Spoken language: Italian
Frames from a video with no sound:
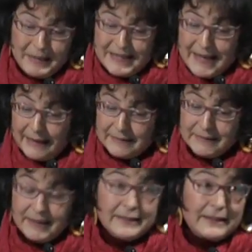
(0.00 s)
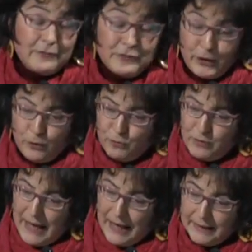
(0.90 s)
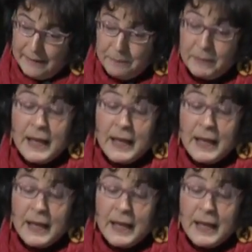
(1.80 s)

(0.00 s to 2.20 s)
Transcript: biglietti delle tranvie comunali,